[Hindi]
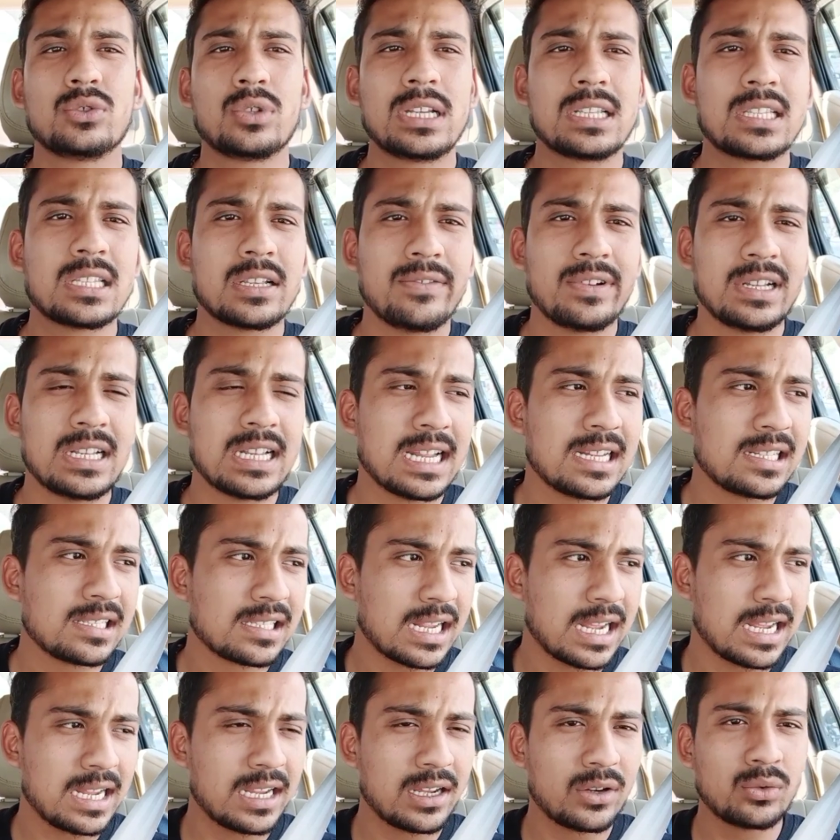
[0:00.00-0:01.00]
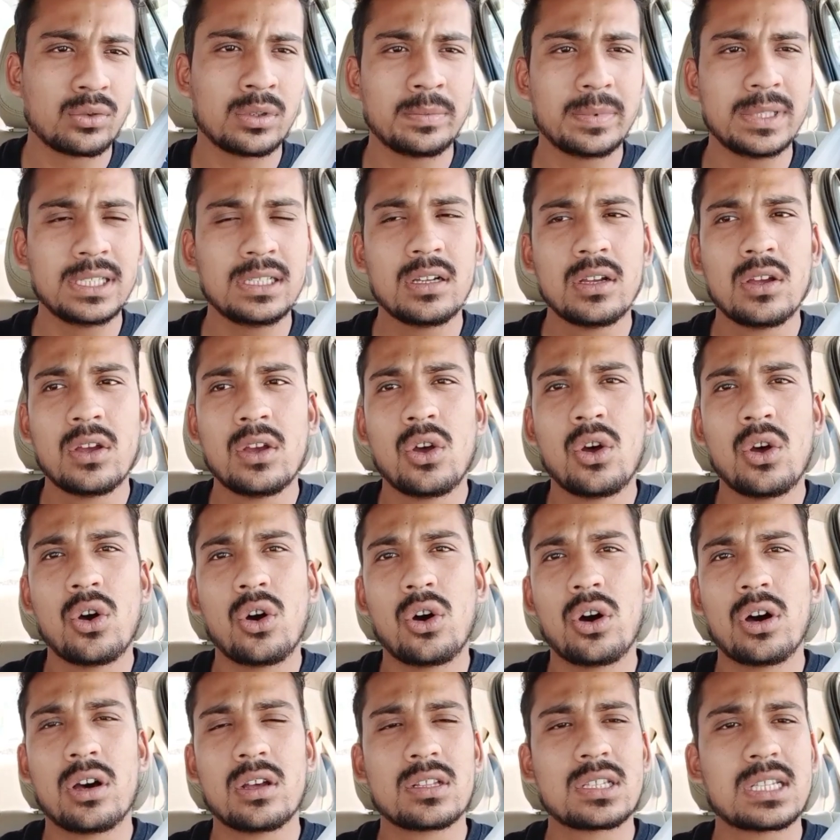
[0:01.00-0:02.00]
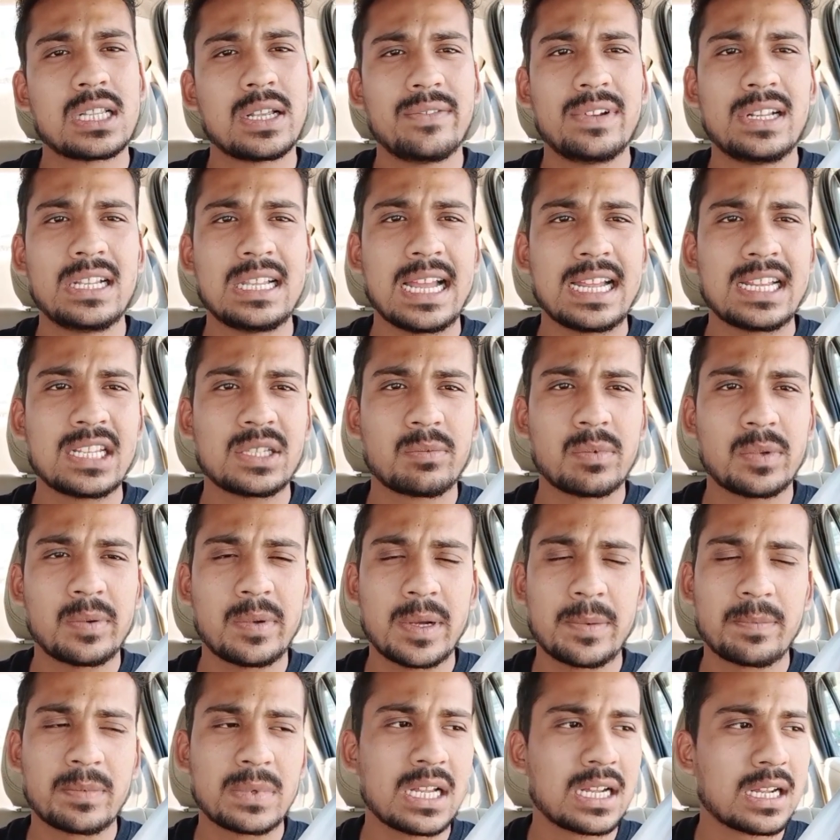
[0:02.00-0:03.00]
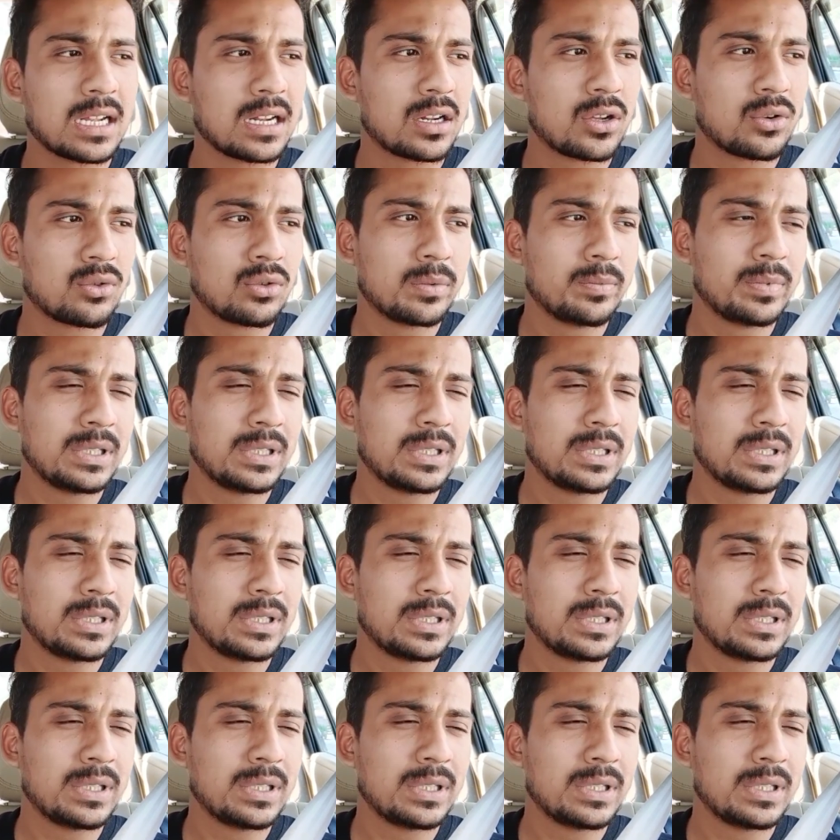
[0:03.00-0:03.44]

जो है सिविल लाइन्स आया हूँ अभी और सिविल लाइन्स में मैं अपना खड़ा हूँ